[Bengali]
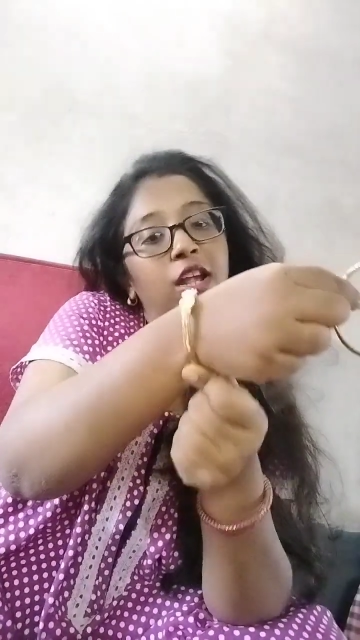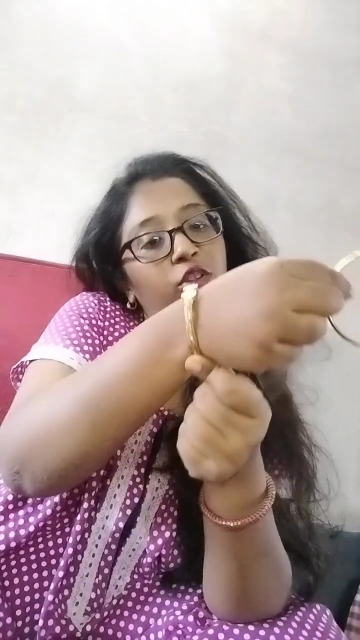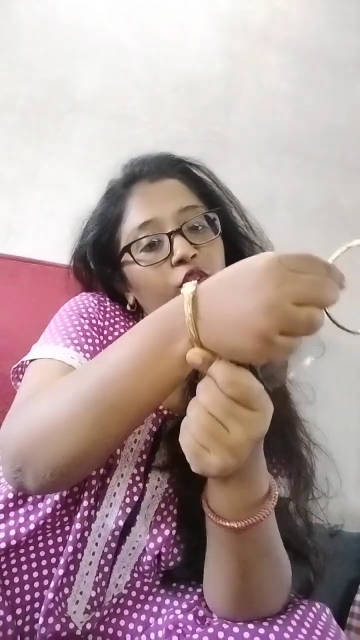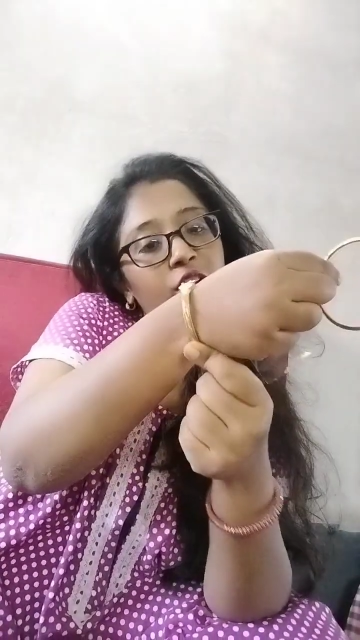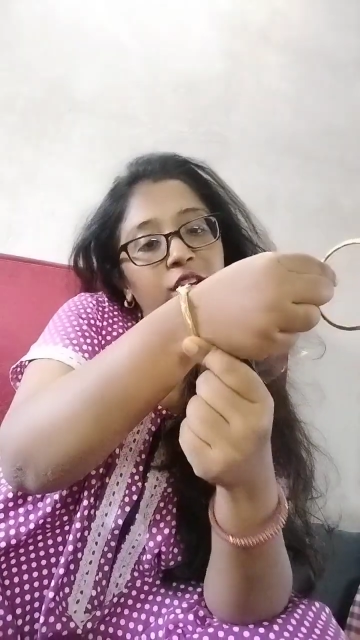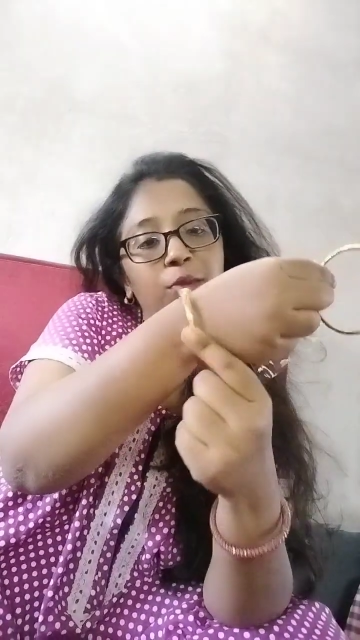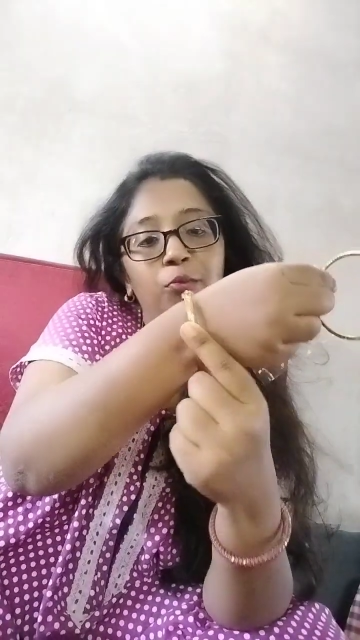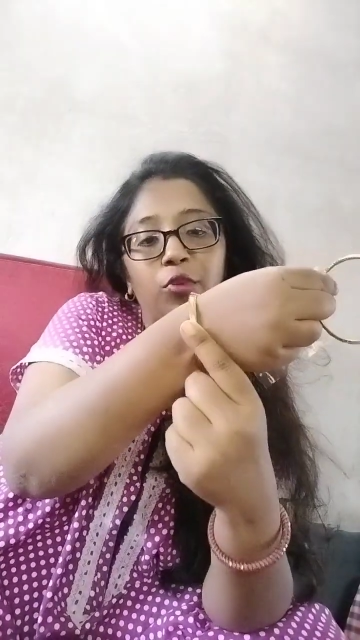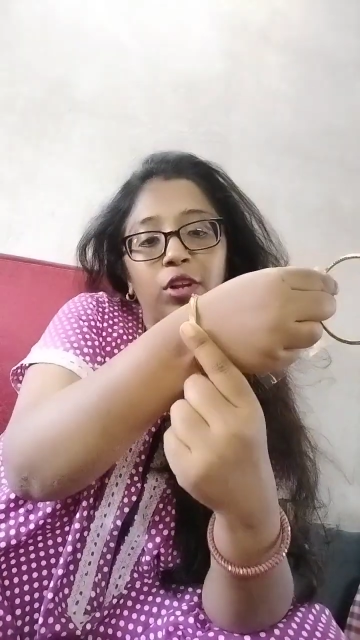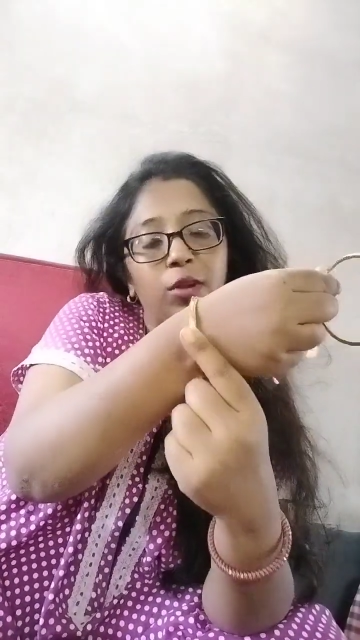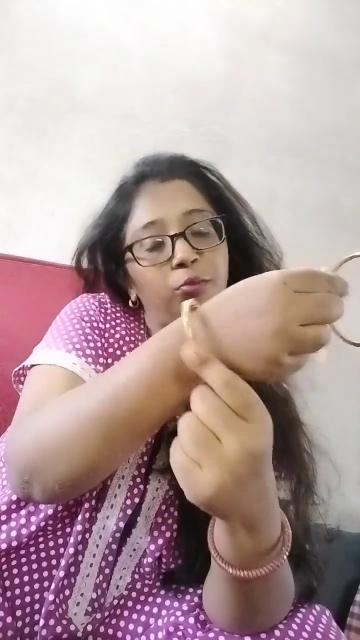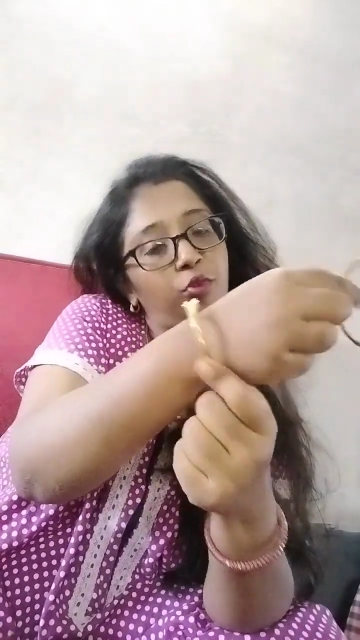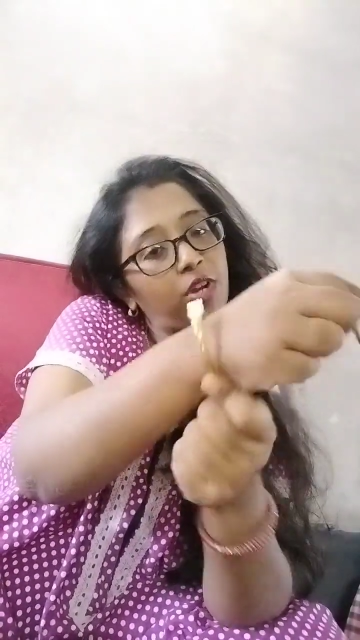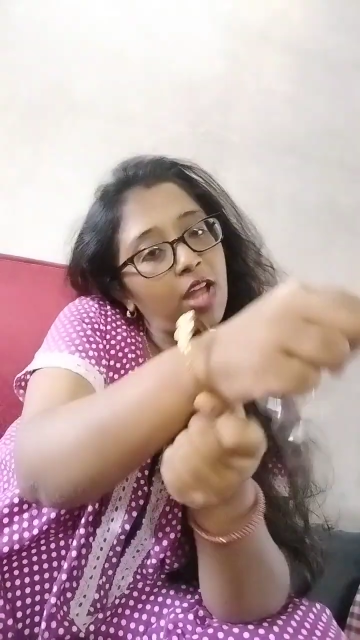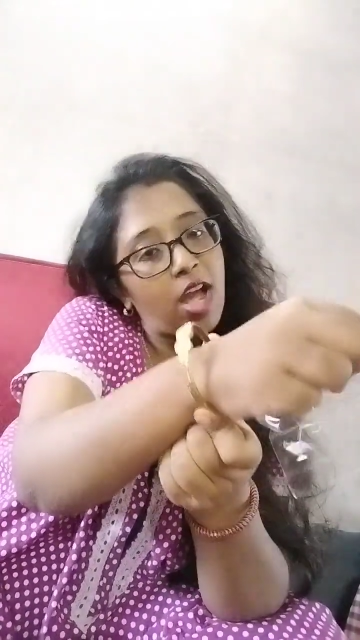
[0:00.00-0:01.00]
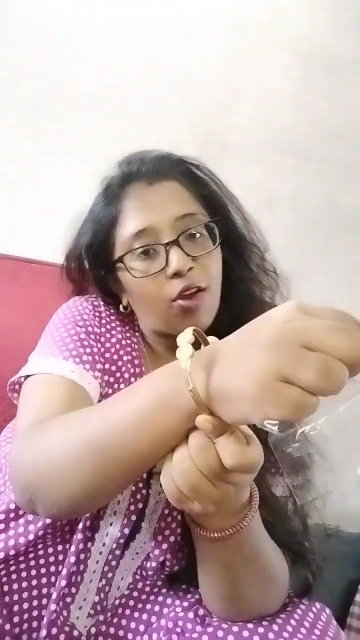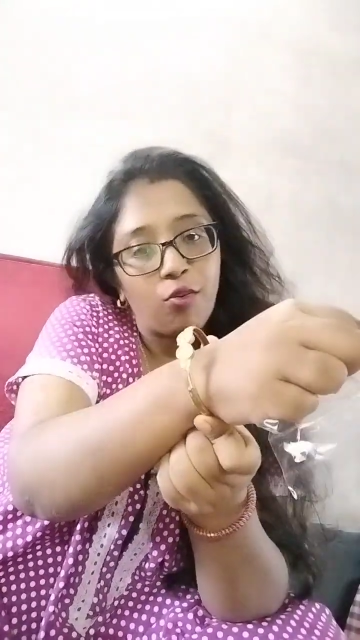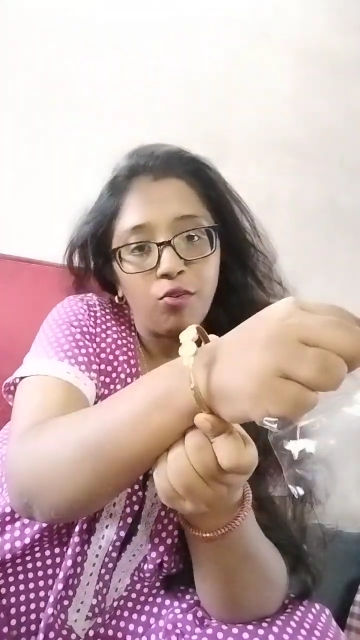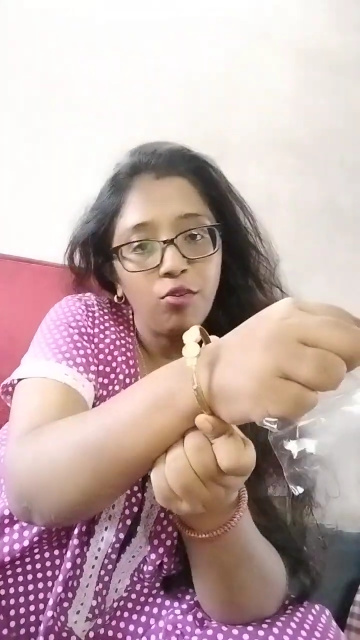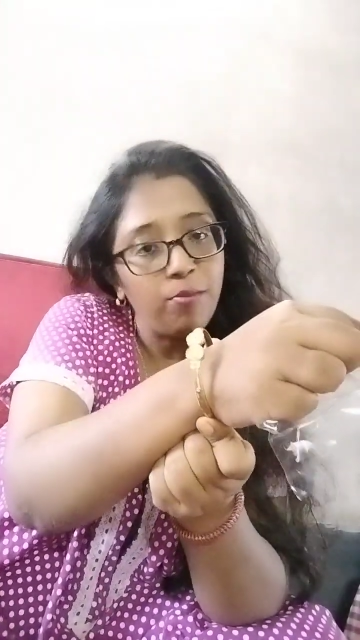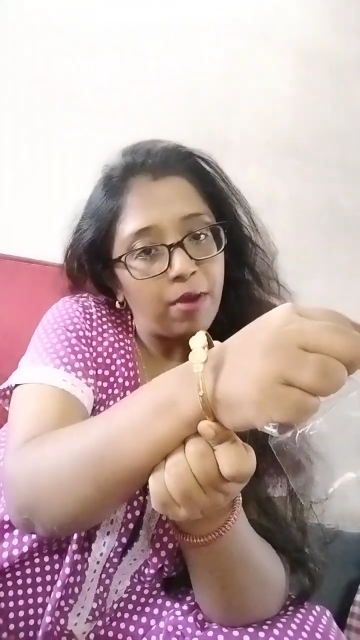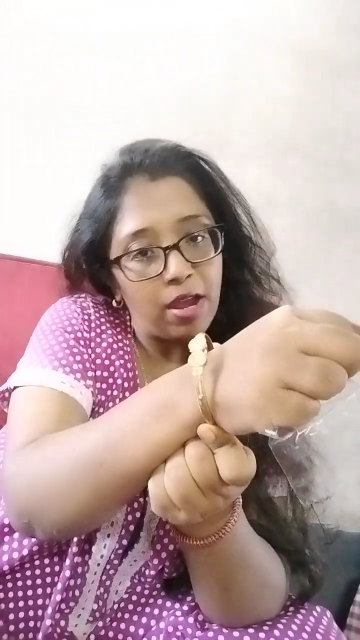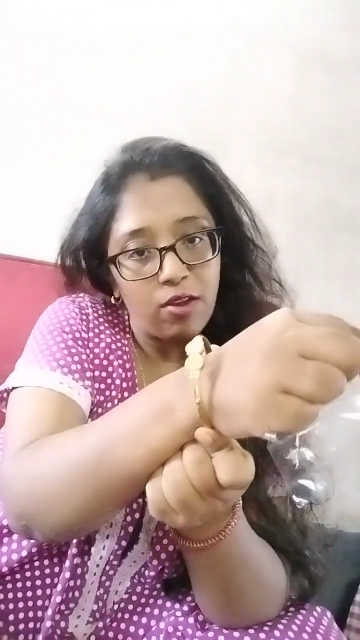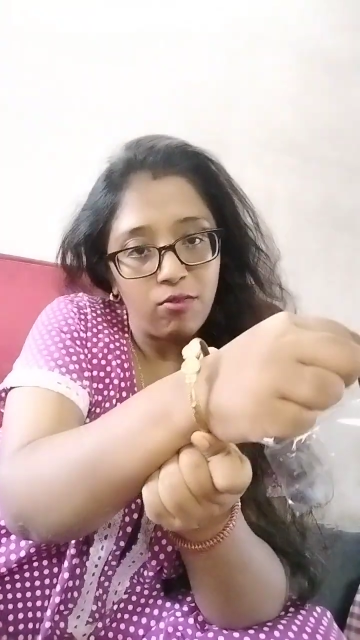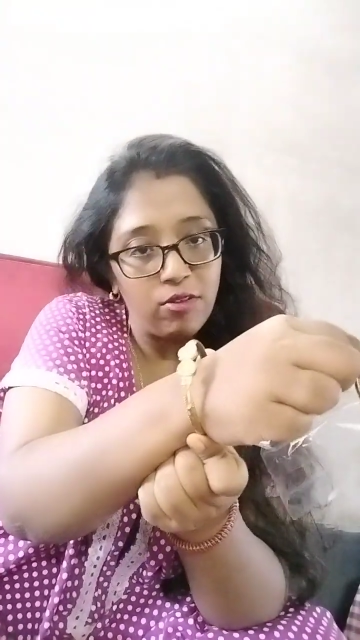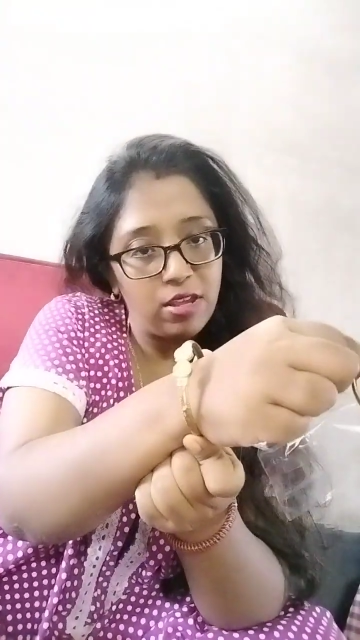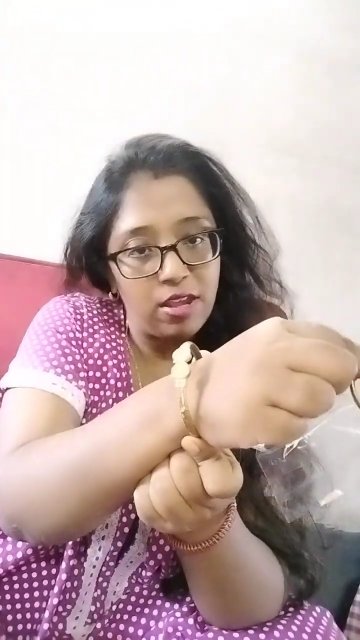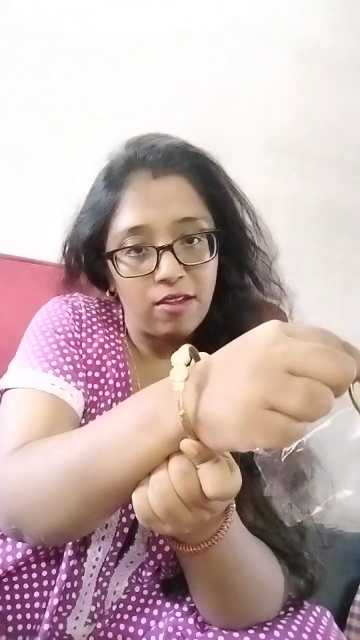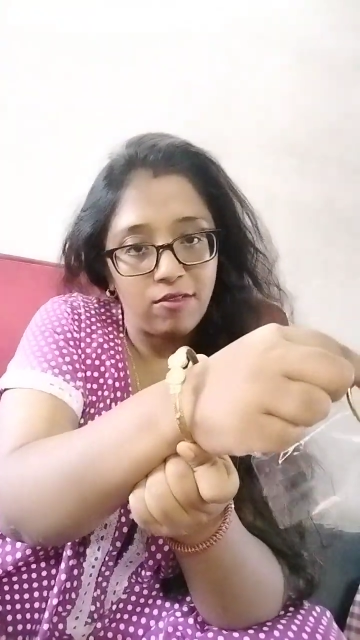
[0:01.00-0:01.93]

তো এটা মোটামুটি এখনও ভালোই